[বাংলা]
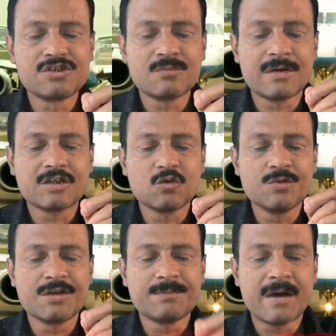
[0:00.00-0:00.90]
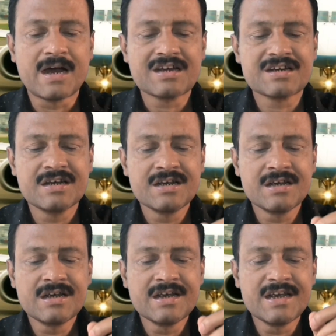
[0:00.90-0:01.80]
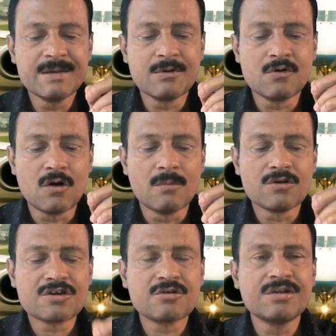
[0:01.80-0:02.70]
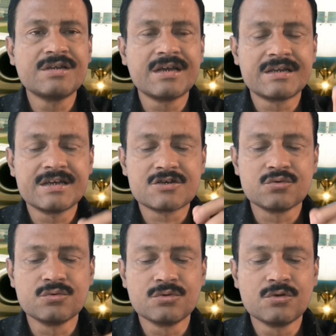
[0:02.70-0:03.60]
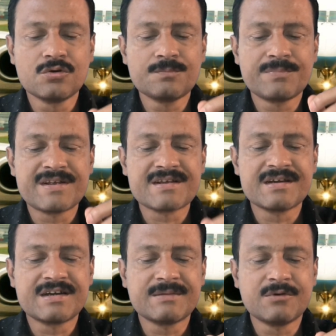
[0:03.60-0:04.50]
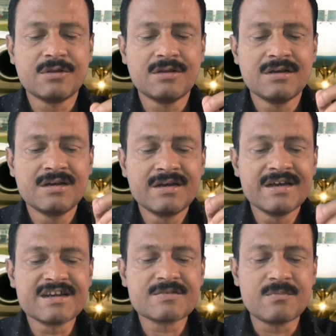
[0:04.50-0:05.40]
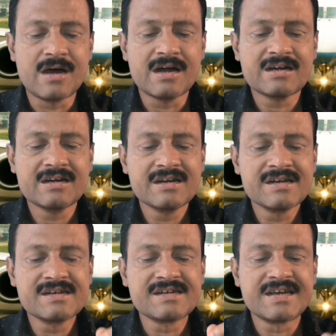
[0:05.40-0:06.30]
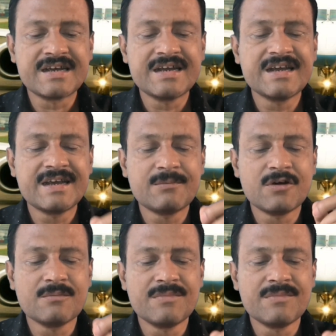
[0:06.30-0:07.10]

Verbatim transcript: উচ্চ মাধ্যমিক পাস এবং অবশ্যই দেখতে সুন্দর প্রেজেন্টেবল স্মার্ট ছেলে এবং